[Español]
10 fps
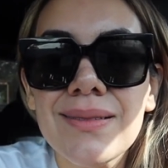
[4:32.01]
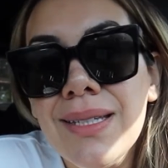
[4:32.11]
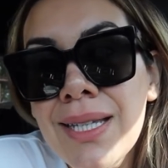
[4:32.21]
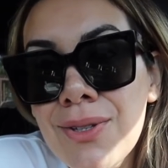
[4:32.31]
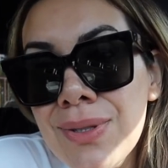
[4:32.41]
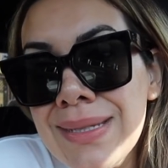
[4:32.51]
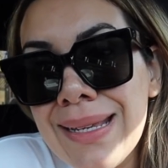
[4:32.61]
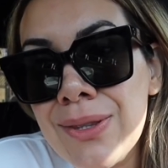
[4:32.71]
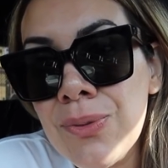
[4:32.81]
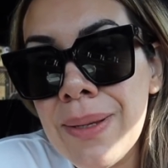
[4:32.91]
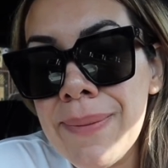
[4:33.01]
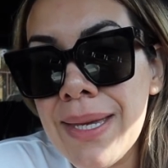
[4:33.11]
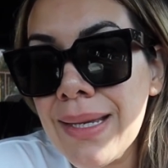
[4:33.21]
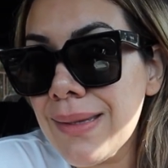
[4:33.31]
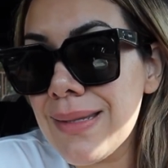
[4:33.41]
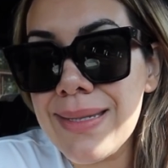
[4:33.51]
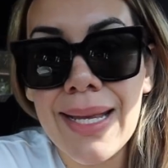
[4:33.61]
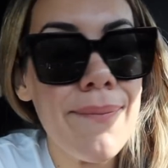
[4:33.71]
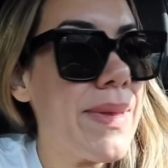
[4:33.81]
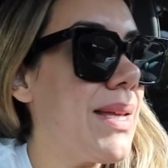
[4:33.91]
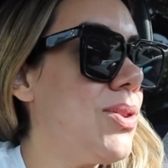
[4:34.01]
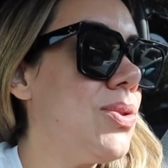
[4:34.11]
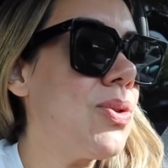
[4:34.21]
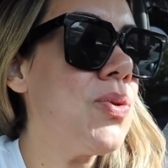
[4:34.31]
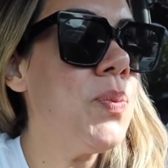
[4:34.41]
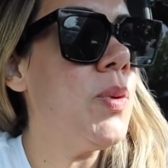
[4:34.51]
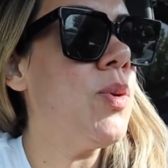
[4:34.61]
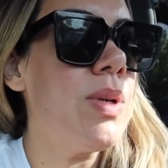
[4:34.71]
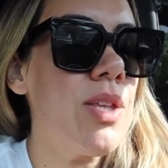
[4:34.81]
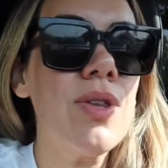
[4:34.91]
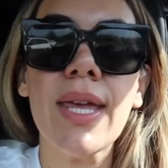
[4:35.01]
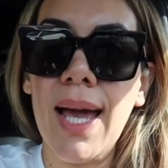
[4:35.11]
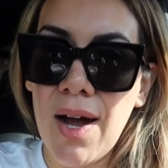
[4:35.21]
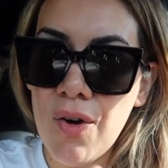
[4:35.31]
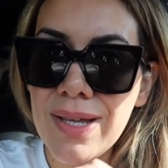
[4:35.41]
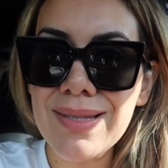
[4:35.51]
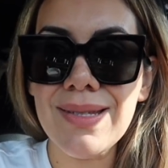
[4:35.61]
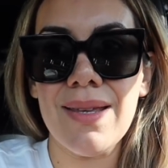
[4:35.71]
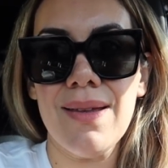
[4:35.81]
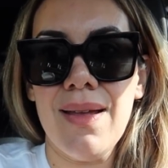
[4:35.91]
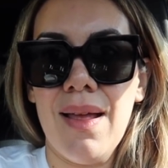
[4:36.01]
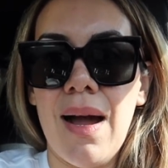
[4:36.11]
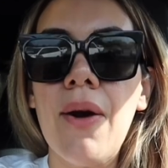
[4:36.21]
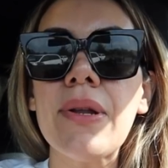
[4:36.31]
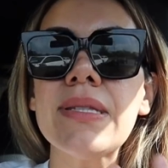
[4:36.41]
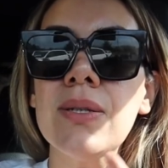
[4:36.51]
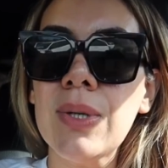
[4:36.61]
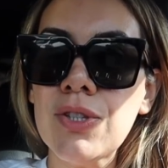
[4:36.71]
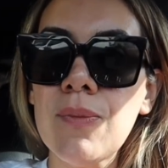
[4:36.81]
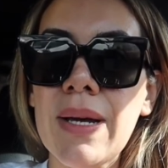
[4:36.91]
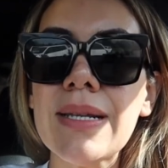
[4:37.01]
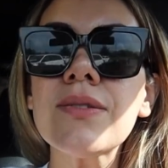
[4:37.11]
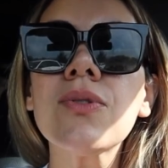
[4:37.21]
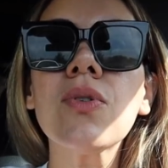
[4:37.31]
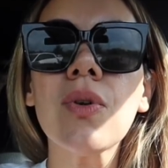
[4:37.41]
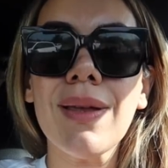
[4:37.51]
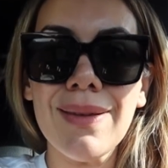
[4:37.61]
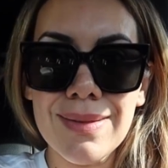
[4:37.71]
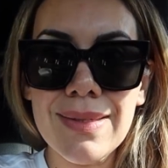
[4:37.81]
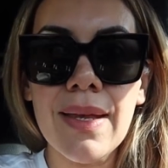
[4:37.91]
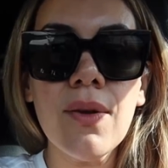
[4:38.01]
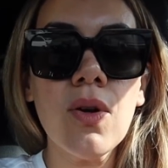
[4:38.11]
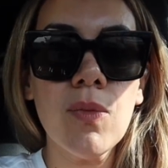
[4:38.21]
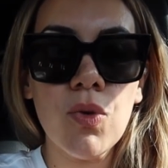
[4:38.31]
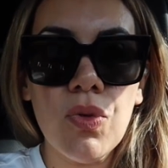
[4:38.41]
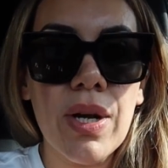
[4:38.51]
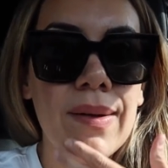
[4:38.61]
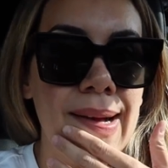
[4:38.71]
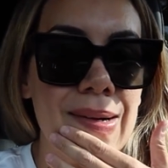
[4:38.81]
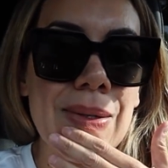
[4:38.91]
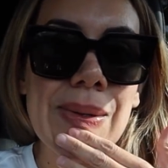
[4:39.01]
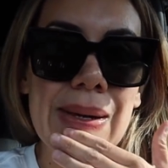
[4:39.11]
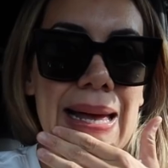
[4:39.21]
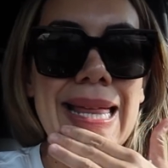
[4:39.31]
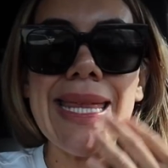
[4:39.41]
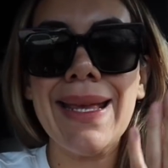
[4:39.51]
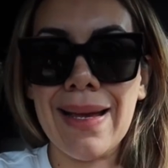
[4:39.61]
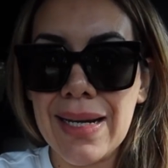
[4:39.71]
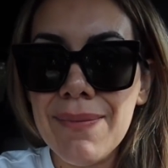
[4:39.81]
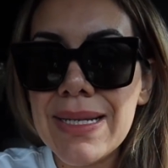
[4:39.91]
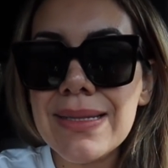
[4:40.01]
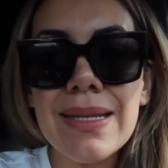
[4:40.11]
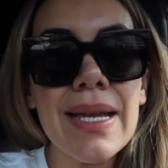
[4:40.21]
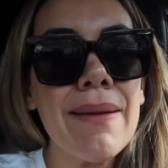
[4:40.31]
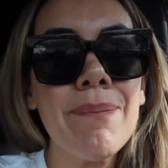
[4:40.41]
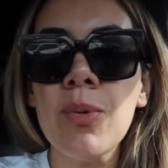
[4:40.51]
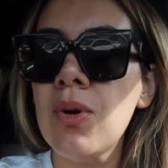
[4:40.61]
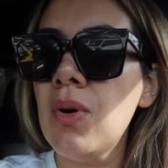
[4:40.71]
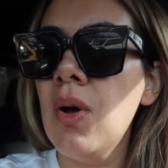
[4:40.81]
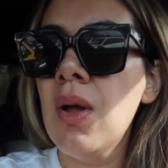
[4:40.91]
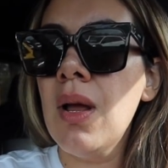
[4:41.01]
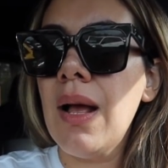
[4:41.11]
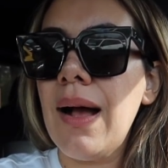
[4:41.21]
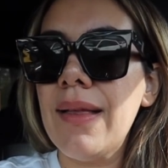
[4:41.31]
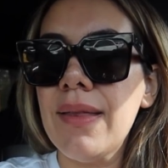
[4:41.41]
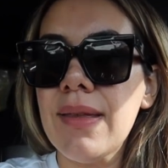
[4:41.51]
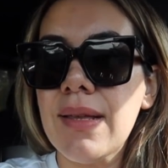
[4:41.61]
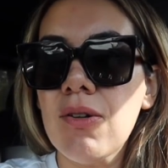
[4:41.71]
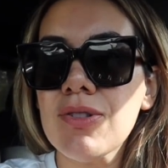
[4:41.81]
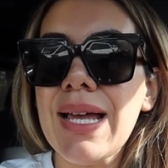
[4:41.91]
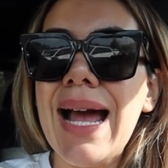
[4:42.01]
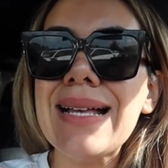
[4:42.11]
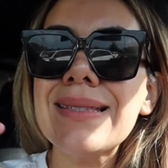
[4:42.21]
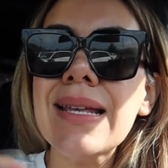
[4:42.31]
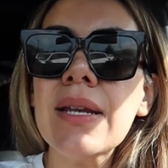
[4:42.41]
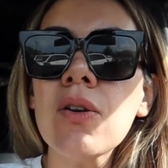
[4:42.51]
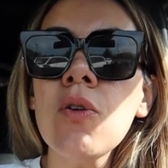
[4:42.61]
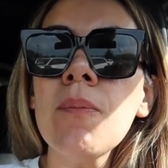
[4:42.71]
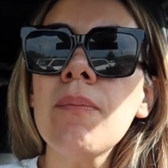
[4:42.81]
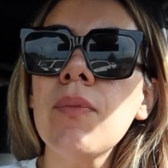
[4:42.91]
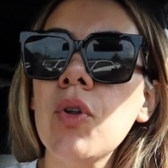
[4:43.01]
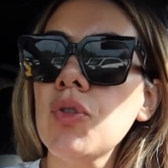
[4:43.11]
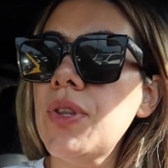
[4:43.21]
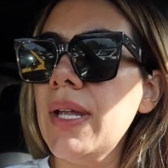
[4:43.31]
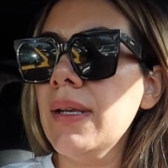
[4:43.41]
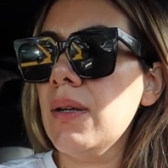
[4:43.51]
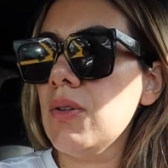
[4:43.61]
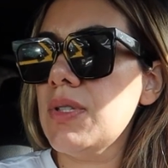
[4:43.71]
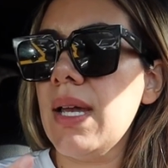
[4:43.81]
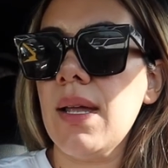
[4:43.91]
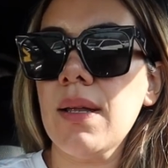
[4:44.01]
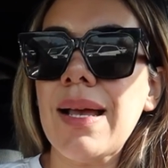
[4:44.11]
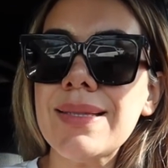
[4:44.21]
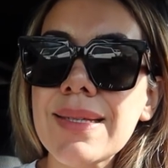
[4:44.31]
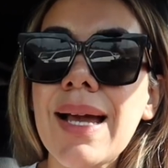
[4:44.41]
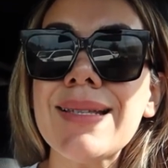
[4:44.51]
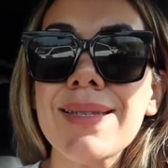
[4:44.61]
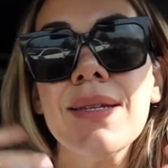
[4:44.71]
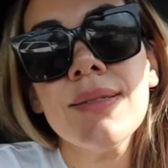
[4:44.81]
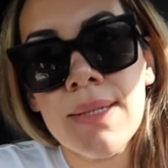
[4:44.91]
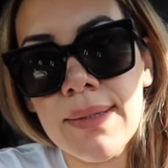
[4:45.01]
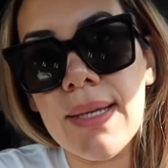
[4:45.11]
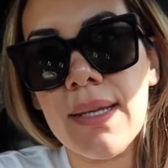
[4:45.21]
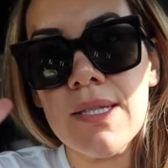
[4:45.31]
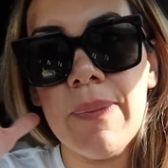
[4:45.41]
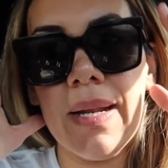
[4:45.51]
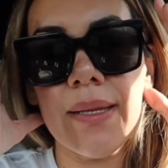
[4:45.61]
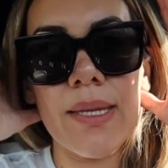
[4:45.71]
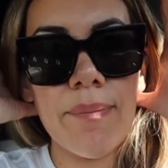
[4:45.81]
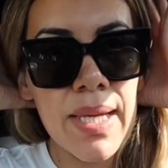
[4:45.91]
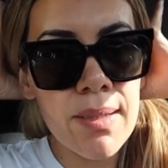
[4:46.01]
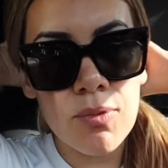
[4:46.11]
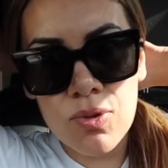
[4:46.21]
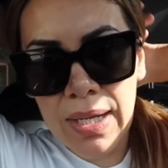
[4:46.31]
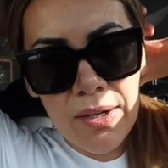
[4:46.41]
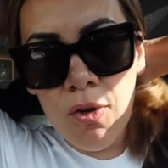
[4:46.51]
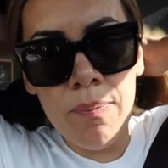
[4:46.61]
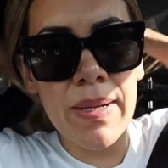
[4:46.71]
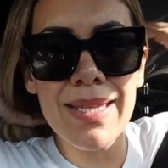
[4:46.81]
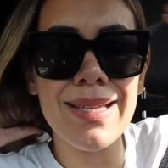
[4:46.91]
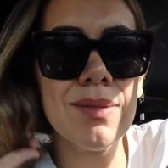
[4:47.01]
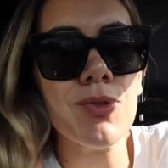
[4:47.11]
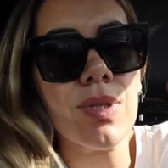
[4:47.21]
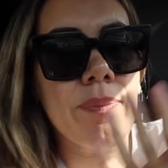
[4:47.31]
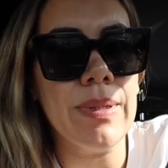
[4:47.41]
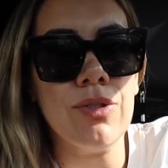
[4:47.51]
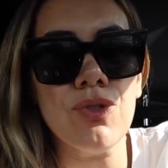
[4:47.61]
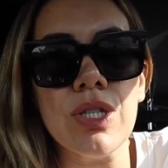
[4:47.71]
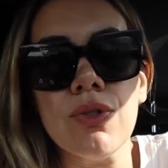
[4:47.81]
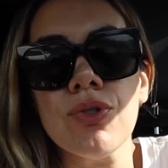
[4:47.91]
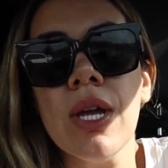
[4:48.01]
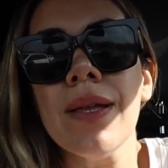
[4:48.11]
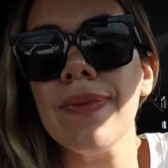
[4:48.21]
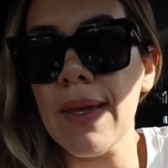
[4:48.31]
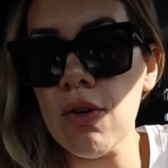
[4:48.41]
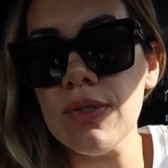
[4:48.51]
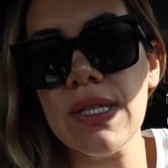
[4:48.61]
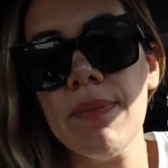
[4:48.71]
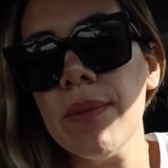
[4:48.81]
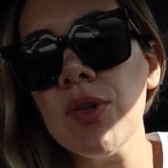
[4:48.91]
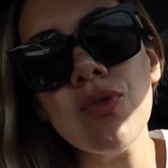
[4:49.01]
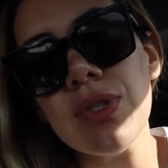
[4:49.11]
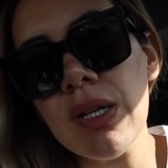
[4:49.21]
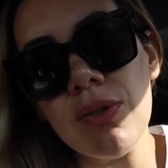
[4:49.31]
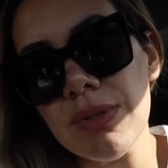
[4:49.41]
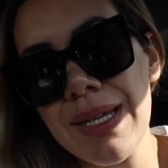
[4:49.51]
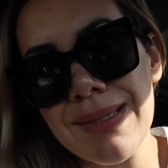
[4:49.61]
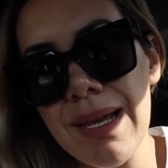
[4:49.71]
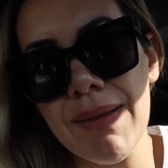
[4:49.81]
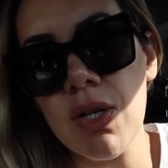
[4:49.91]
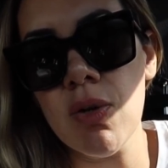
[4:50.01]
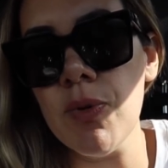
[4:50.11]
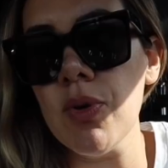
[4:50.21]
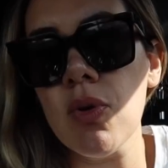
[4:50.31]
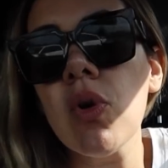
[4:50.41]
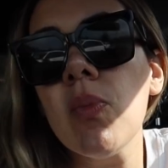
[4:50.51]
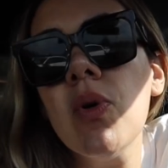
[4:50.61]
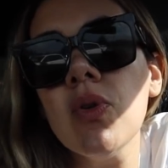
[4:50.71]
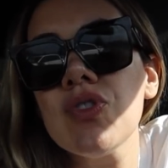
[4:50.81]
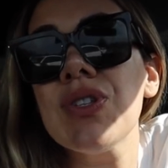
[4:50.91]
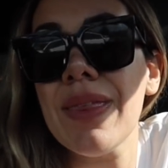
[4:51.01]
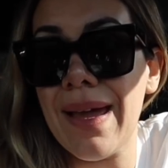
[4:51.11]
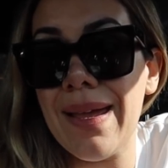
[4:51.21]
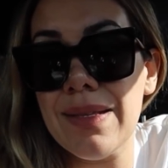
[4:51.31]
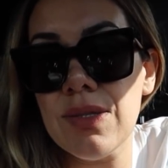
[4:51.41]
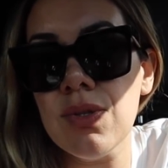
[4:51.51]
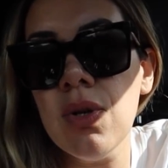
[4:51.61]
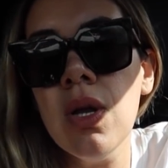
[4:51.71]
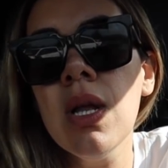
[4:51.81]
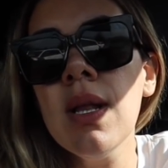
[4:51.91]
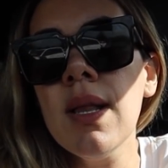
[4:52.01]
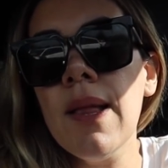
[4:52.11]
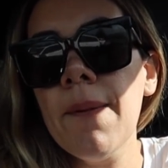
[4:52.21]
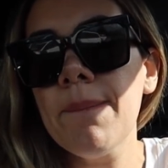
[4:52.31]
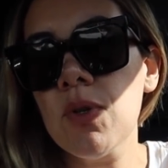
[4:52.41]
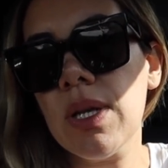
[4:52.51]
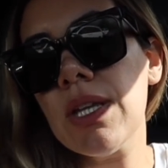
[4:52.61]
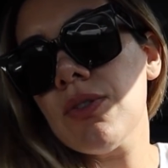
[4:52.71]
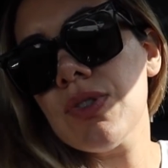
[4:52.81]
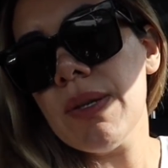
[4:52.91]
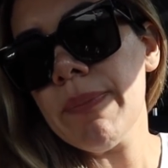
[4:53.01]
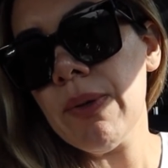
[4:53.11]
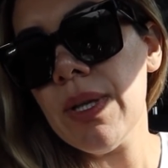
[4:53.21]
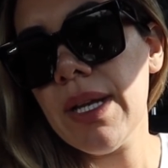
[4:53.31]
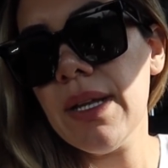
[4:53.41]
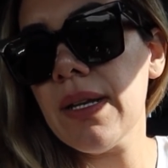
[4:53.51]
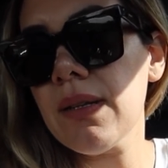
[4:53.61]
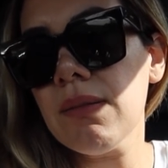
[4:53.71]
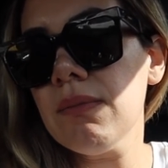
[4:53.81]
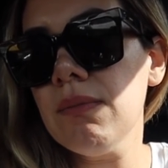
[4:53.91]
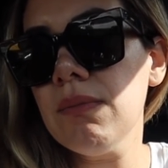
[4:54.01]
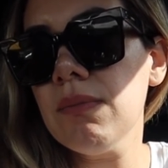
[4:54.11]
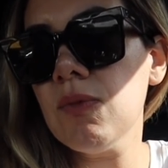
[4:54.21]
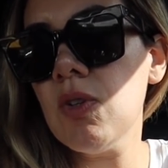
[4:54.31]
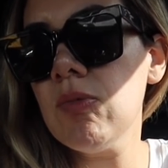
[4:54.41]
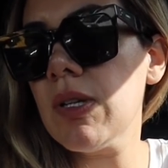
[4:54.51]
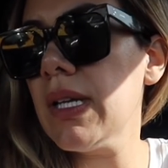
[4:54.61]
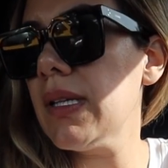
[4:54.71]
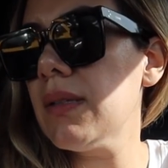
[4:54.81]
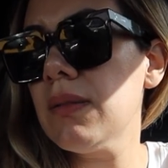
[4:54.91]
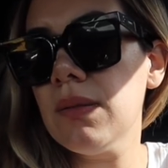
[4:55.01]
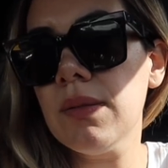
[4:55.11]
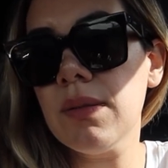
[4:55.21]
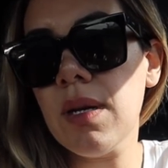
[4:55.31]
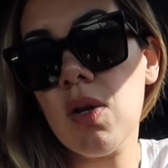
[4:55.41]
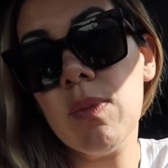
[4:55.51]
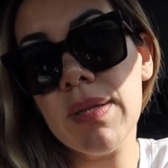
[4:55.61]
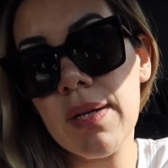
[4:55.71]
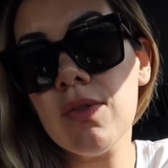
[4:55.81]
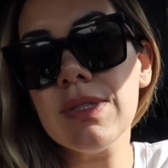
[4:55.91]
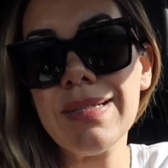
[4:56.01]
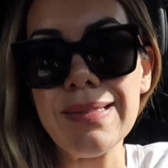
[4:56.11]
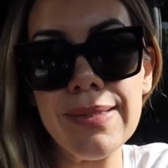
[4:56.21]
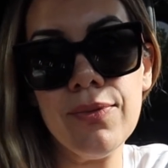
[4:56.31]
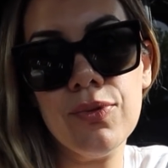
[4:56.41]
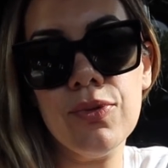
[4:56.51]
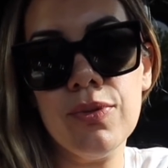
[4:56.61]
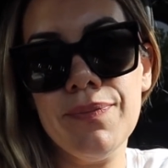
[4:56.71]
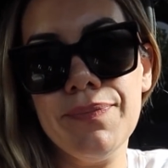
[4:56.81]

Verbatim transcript: sí, yo desde que tuve a Mía, desde que Mía cumplió un año, dije, ahora sí, ahora sí voy a tomar esto en serio como un trabajo, a dedicarle más tiempo, a o sea, hacerlo no tan, o sea, hacer estrategias para también buscar compañías, buscar patrocinios de cosas que a mí me gustan. Ya saben cómo, cómo se da esto, porque yo siempre voy a querer como que recomendar cosas que sí uso.